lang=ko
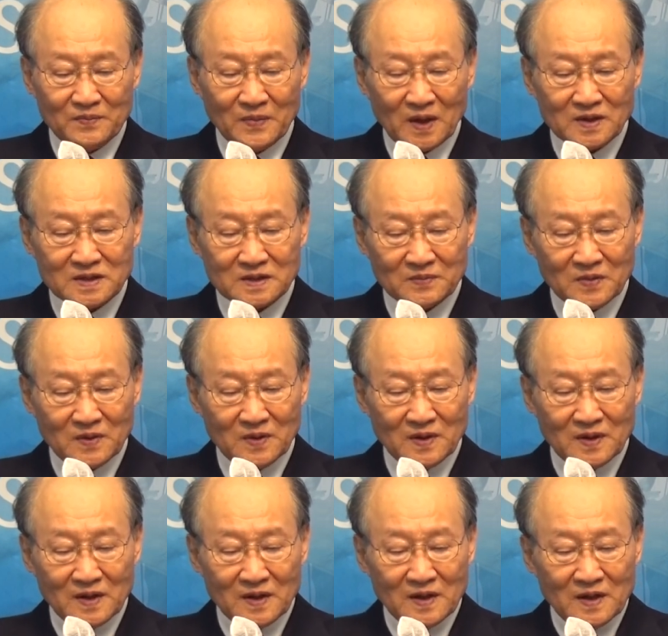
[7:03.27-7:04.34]
말씀을
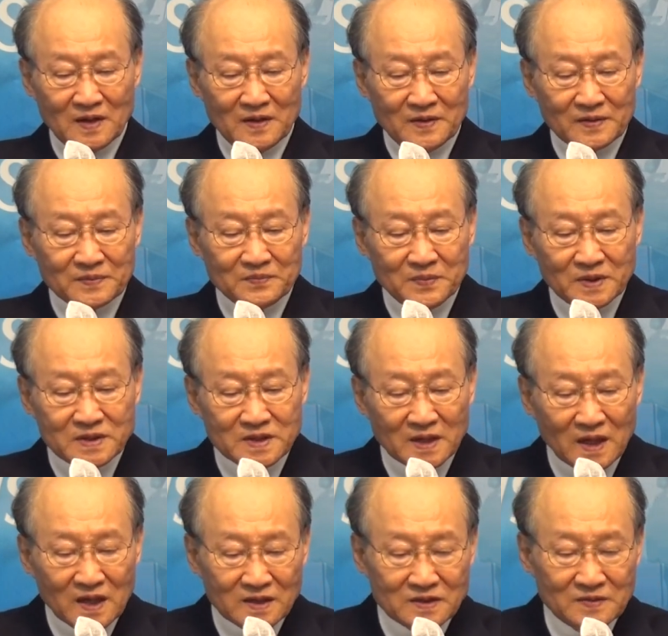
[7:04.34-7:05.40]
믿지
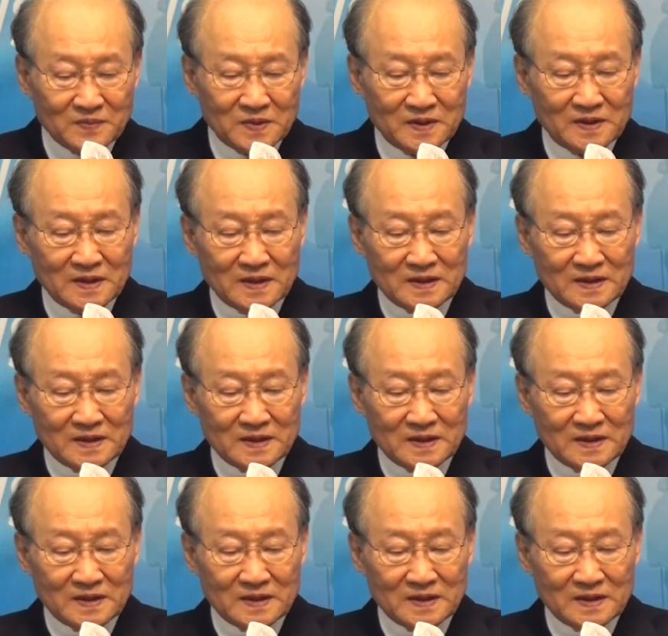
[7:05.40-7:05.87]
않았습니다.